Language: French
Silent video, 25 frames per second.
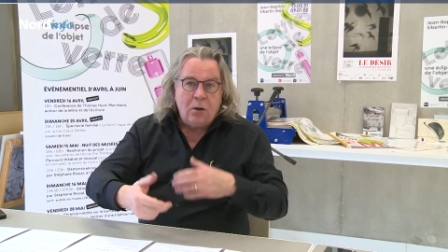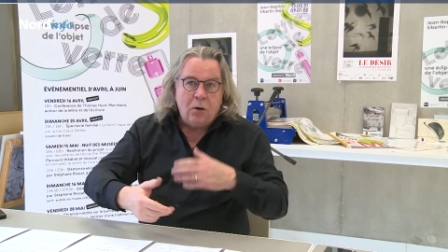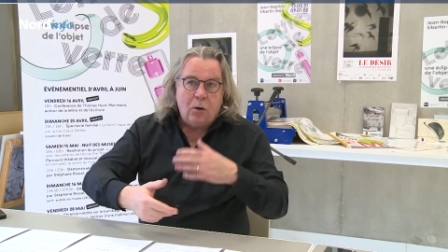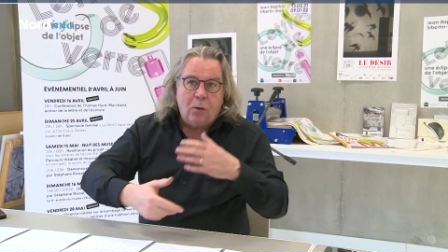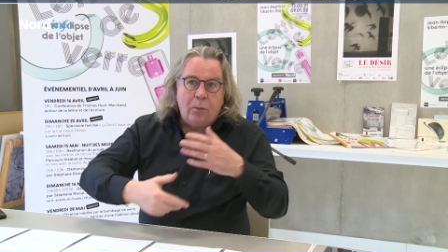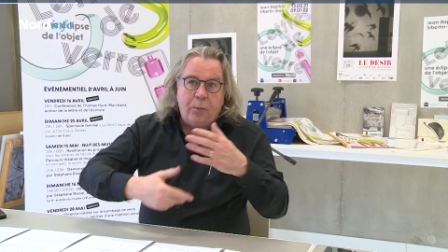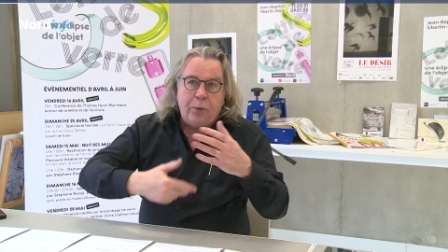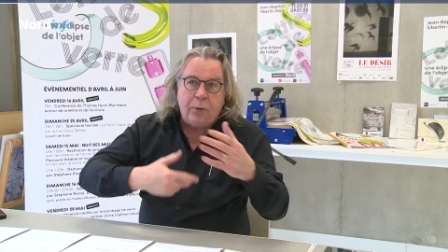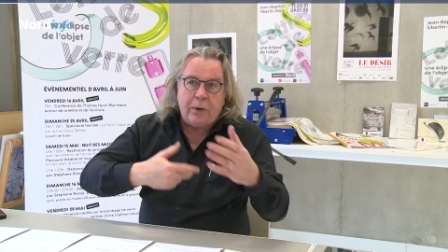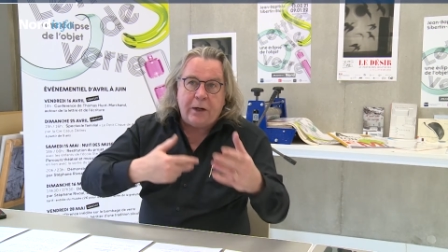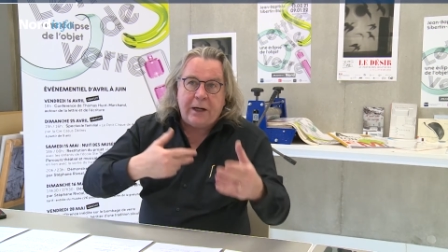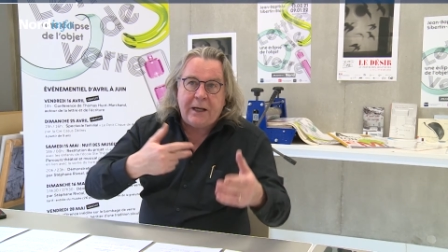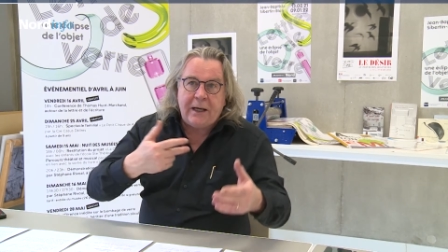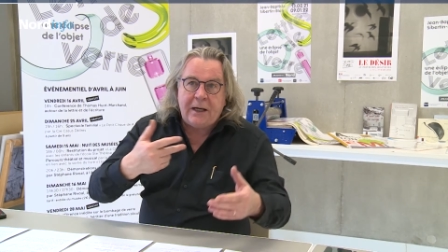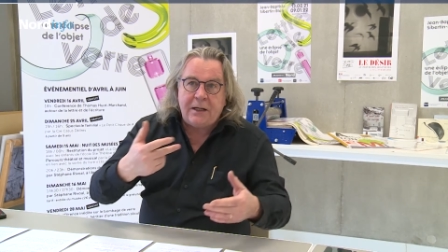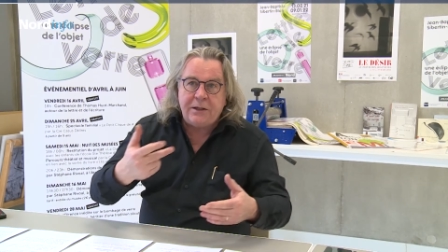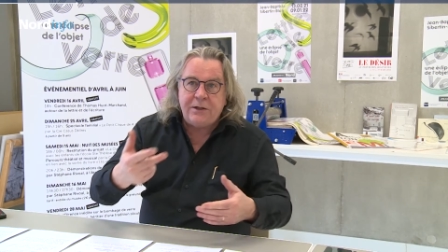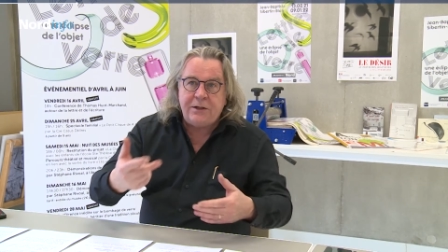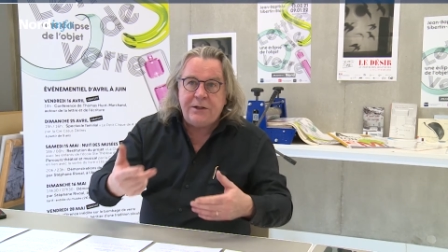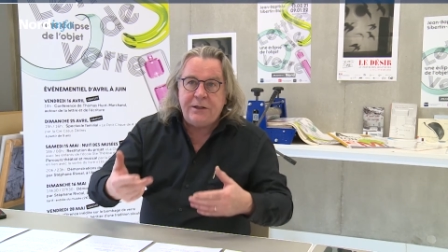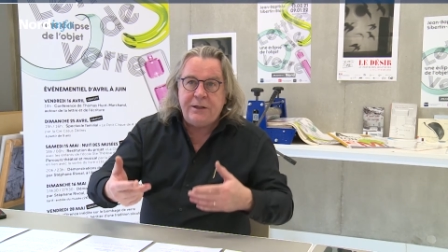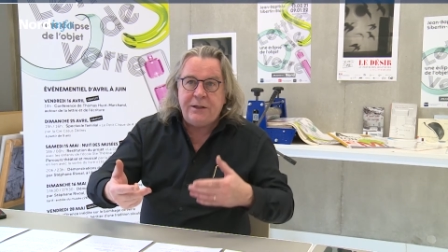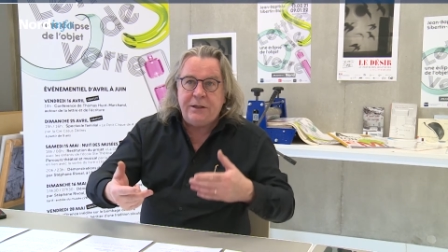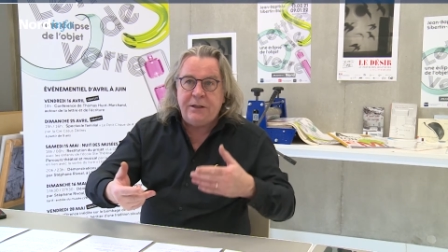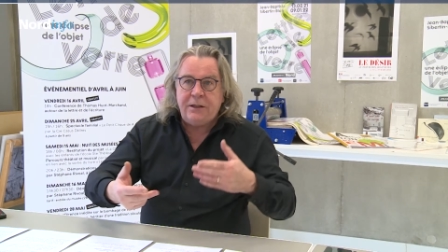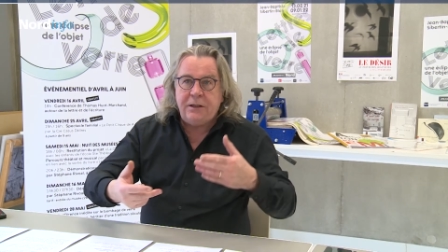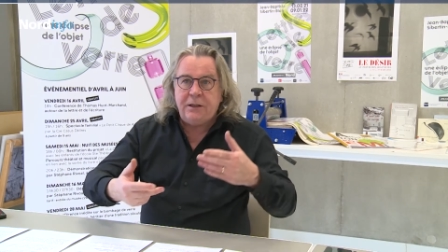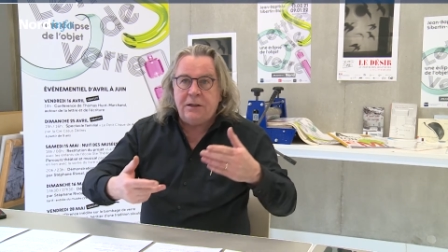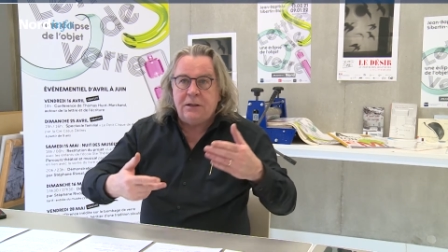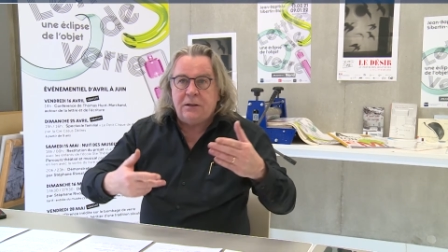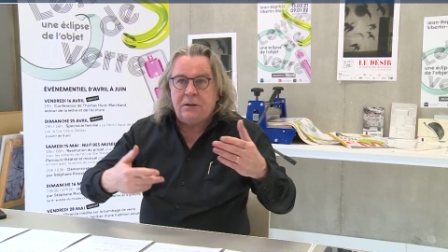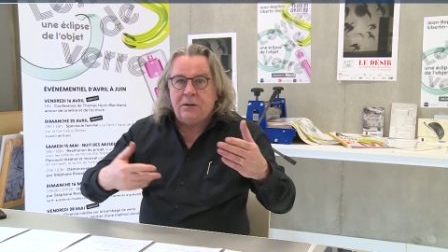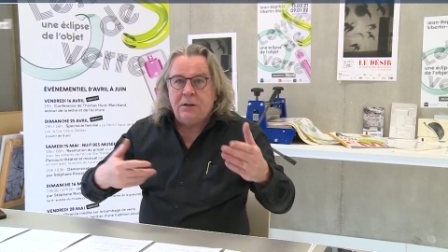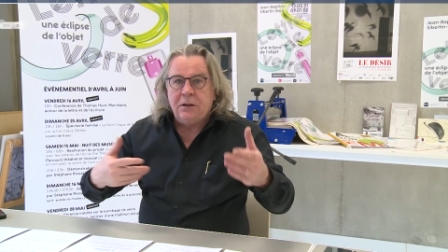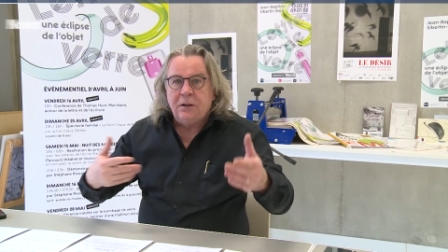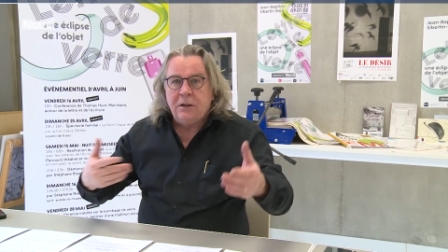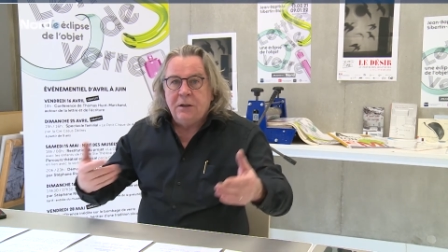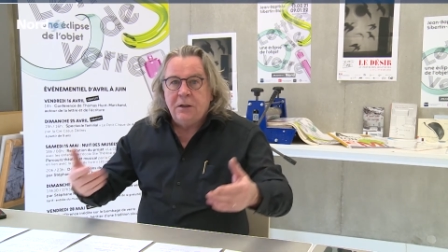on peut
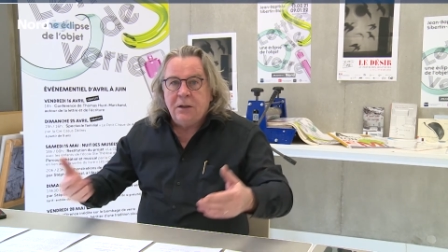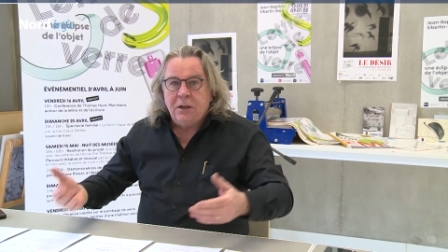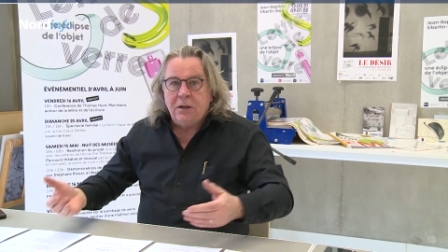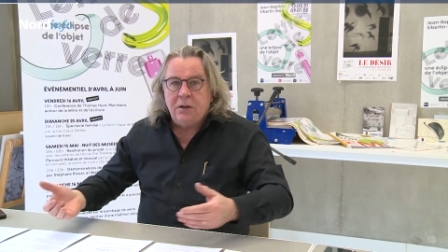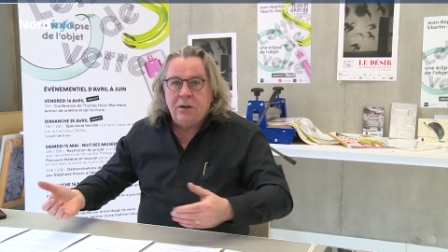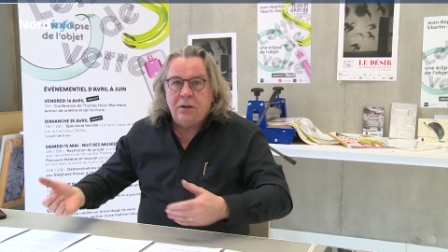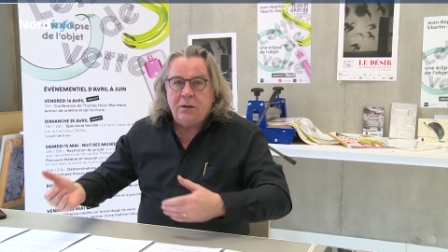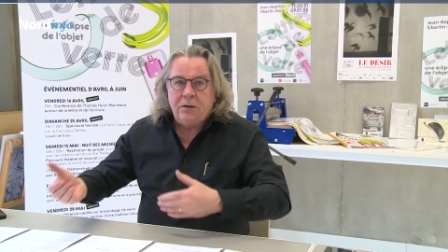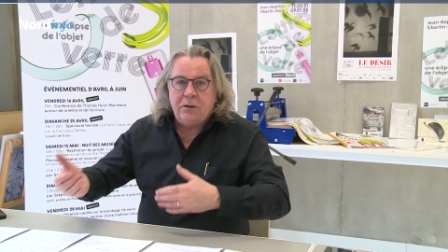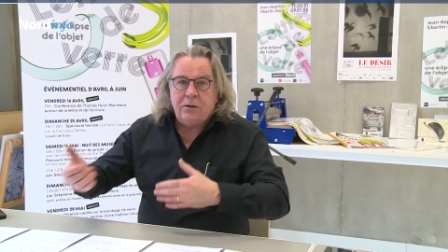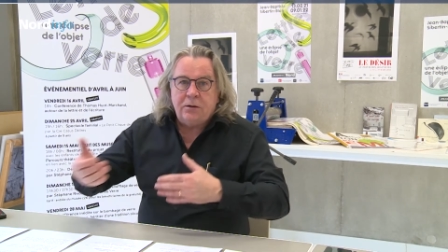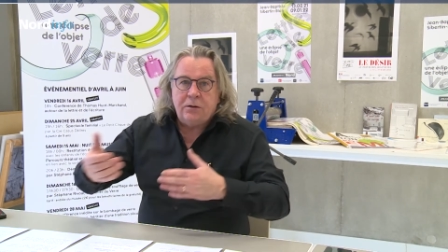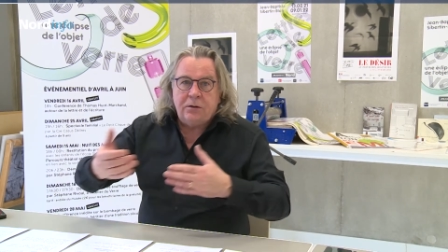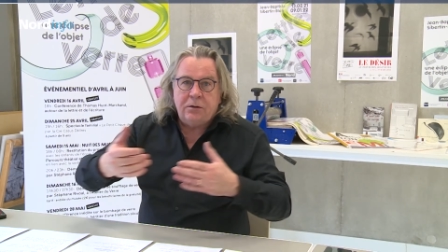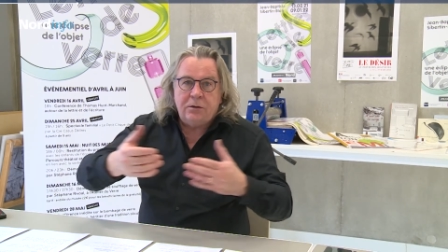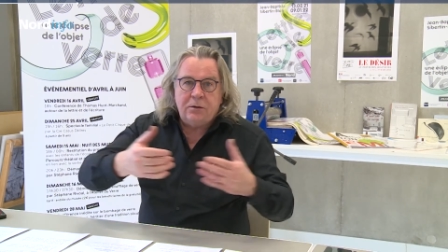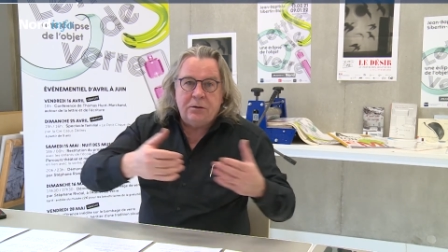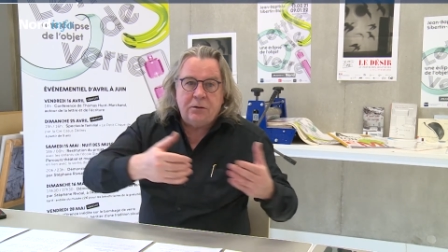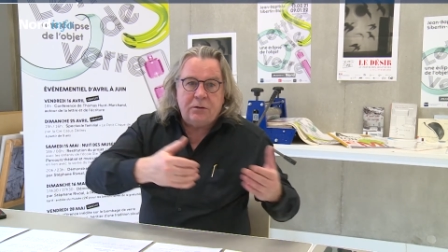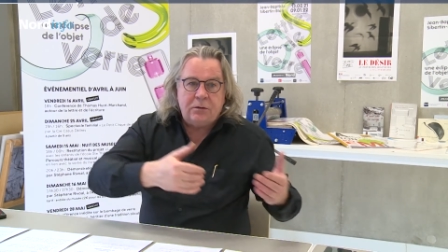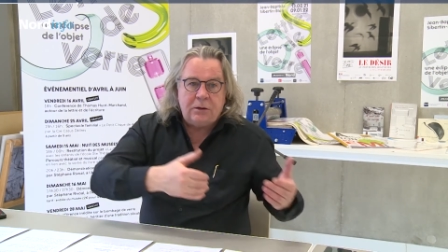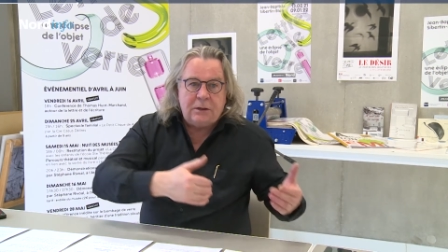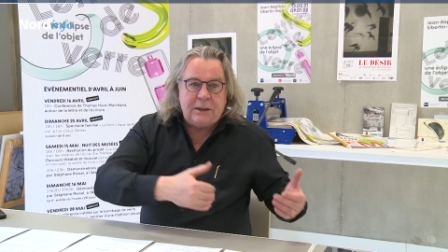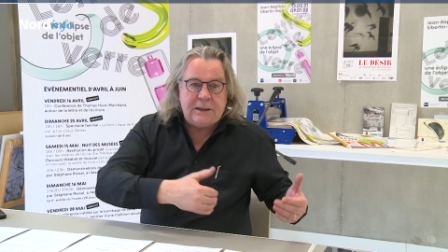réagir euh,